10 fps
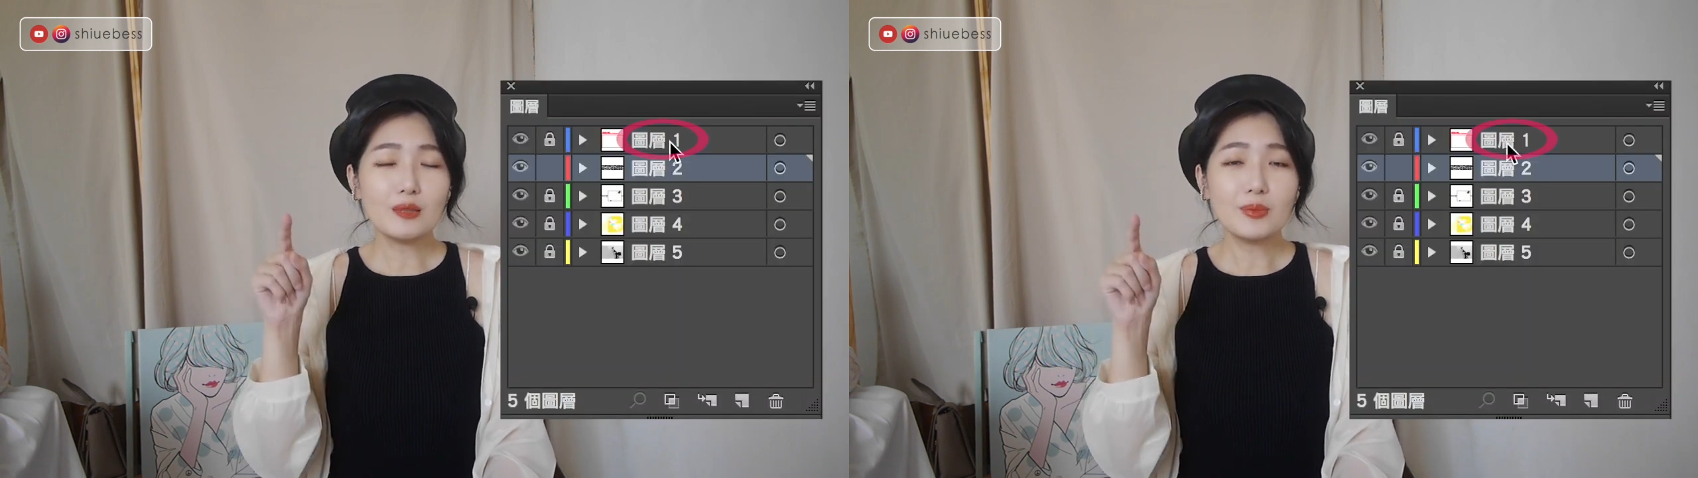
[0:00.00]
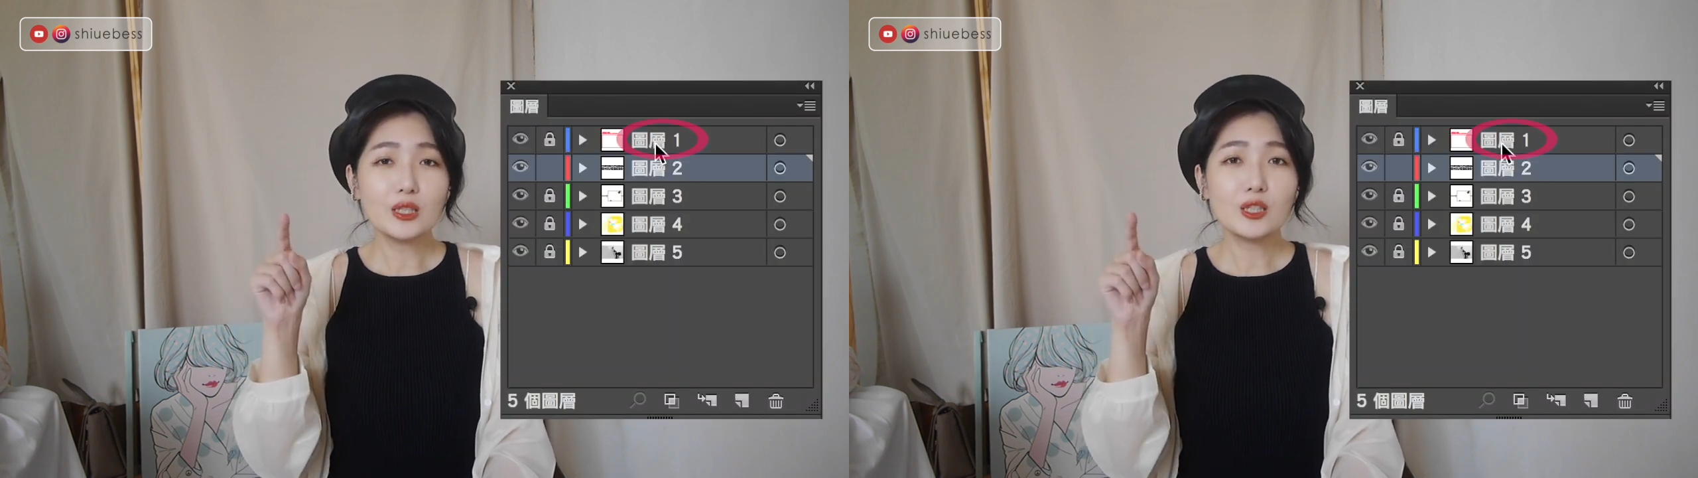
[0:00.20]
的
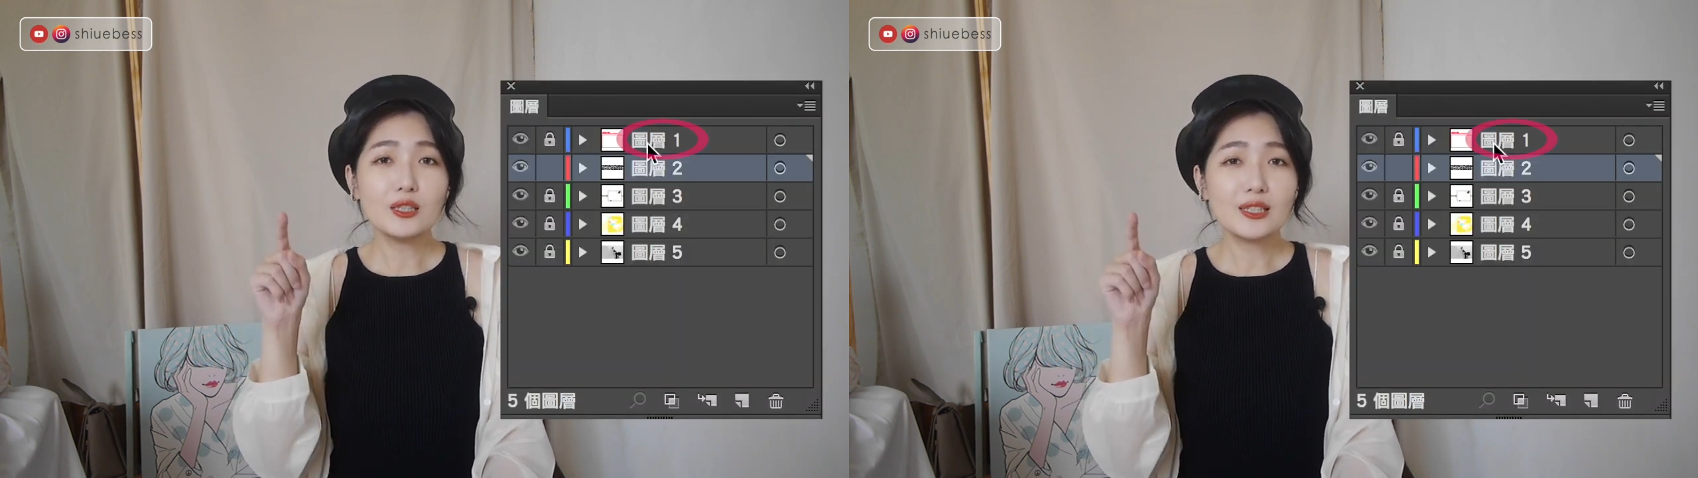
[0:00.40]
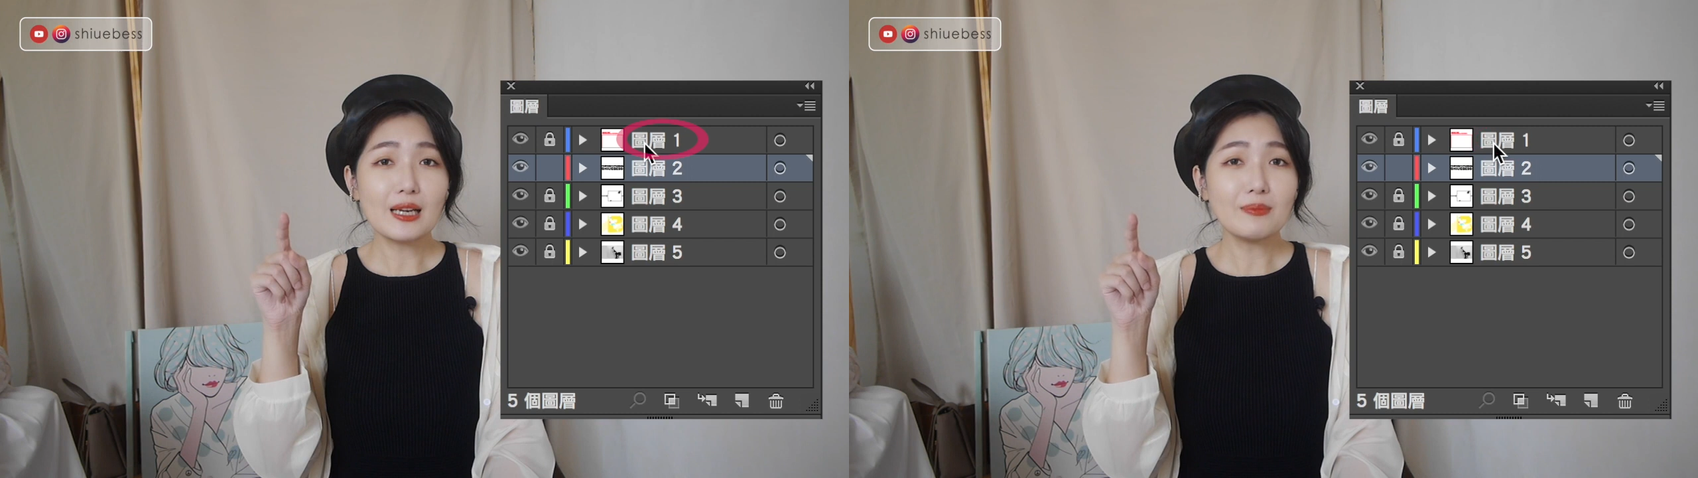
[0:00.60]
名
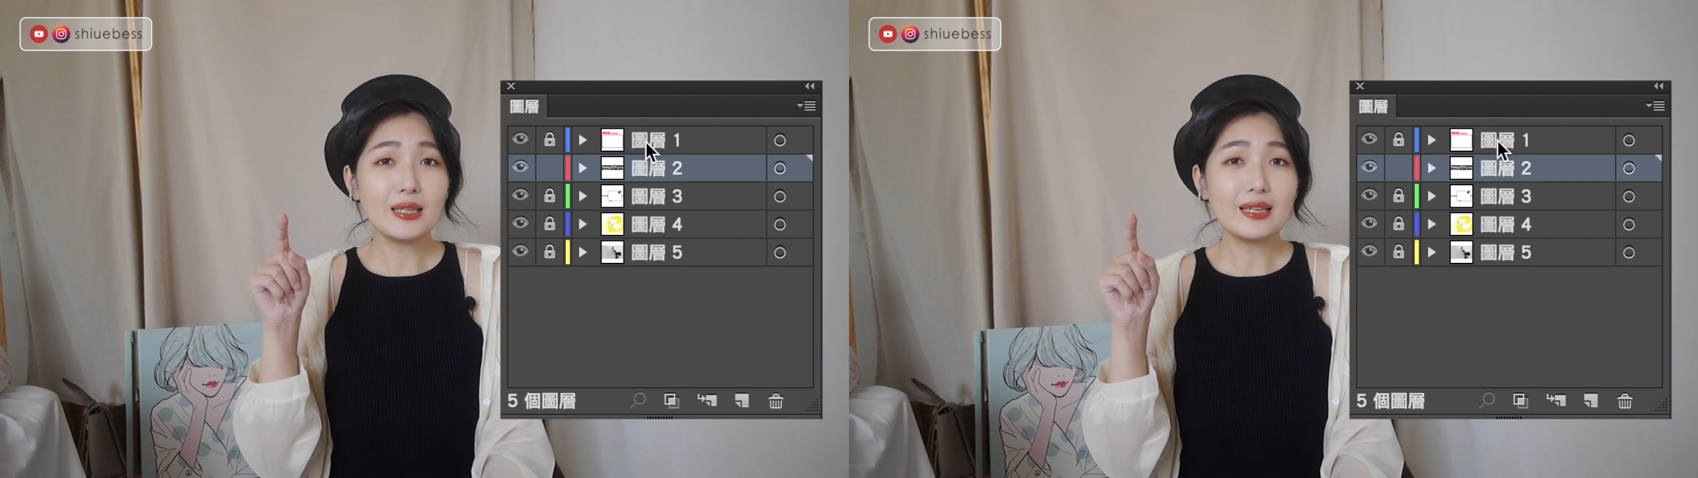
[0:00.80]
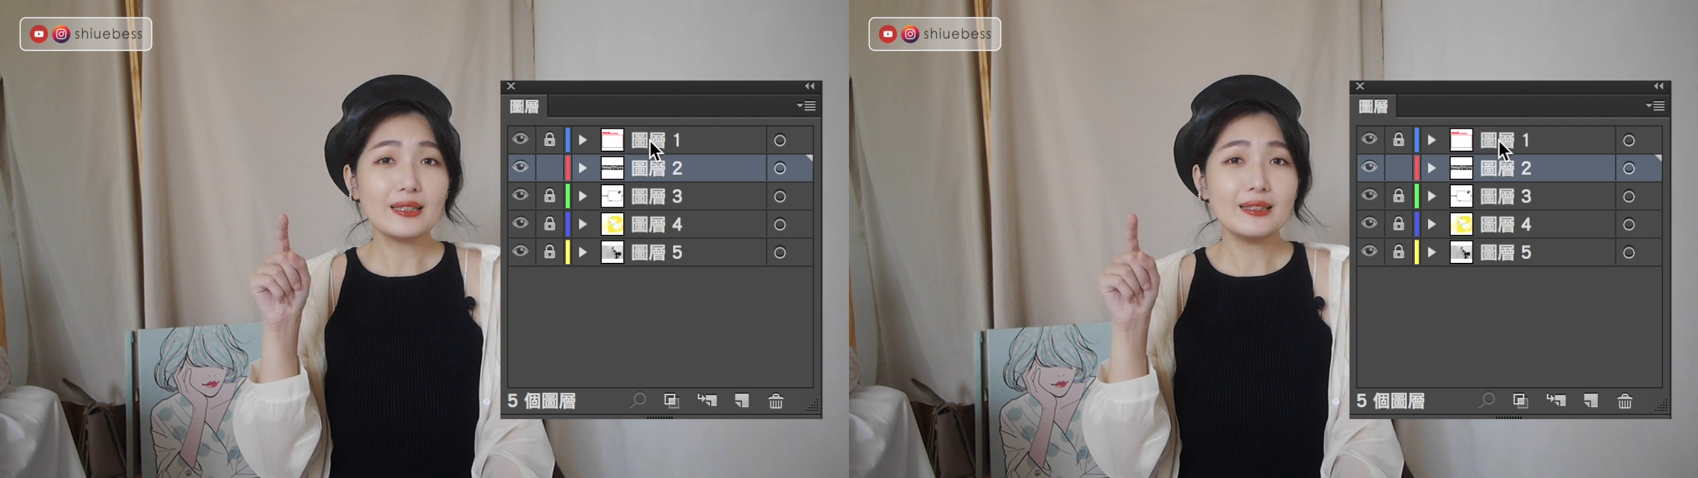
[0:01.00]
称上
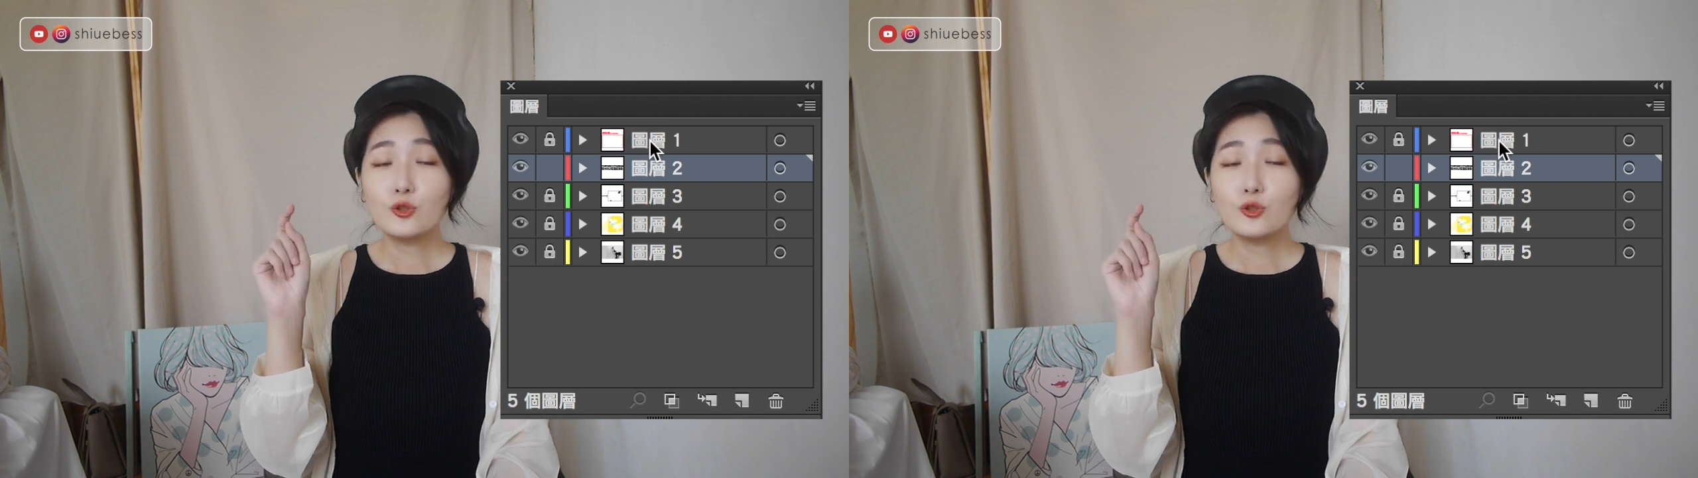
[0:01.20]
面，